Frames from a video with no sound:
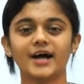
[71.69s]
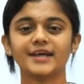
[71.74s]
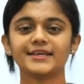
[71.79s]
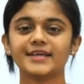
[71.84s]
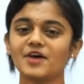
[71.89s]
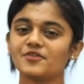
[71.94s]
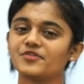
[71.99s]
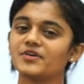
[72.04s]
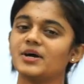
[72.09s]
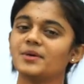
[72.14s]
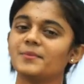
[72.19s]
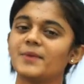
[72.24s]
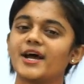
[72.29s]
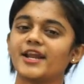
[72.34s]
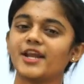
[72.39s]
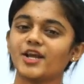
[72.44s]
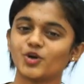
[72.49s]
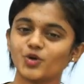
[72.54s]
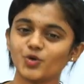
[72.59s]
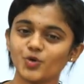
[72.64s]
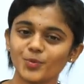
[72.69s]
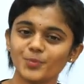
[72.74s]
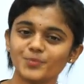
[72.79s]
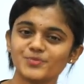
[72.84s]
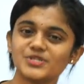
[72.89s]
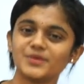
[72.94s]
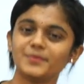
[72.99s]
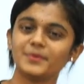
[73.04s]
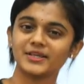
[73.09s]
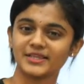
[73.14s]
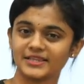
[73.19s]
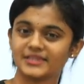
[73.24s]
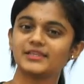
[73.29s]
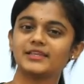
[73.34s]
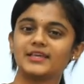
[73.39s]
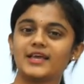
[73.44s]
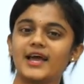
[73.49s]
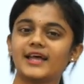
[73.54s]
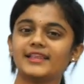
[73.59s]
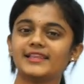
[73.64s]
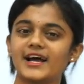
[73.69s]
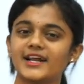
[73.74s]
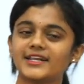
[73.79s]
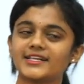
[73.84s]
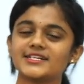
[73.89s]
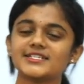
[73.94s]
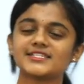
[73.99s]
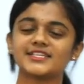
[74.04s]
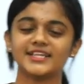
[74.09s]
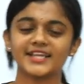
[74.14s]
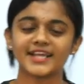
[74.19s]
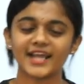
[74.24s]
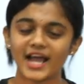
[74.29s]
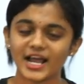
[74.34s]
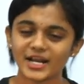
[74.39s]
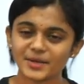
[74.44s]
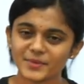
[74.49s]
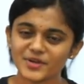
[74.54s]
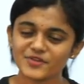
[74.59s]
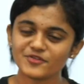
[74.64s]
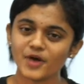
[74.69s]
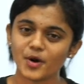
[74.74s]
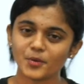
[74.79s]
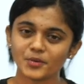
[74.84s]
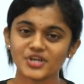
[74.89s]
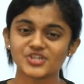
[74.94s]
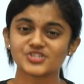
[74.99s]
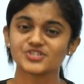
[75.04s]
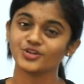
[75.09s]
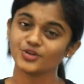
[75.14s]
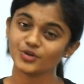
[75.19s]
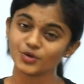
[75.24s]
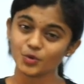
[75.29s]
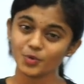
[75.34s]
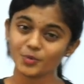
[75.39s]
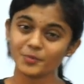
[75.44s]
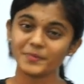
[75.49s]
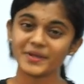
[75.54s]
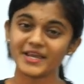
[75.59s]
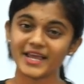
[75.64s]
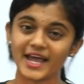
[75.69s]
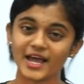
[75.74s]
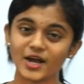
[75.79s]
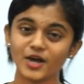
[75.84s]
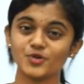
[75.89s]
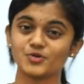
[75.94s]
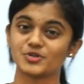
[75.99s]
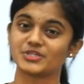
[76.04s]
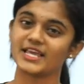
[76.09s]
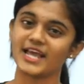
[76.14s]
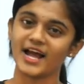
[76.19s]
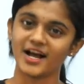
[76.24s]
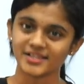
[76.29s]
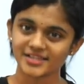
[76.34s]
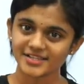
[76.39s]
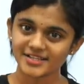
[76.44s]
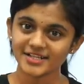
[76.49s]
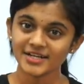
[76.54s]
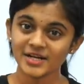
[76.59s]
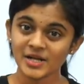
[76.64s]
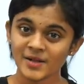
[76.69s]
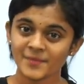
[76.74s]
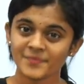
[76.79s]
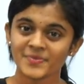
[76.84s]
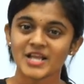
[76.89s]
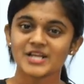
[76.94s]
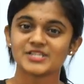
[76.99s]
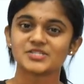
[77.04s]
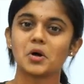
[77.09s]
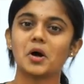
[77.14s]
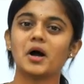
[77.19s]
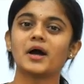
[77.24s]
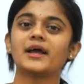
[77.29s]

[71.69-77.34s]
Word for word: या फिर हमारे ग्रुप जी भी है दैट इज़ एन अकेडमी फाउंडेशन ग्रुप भी है उसके अंदर सो so,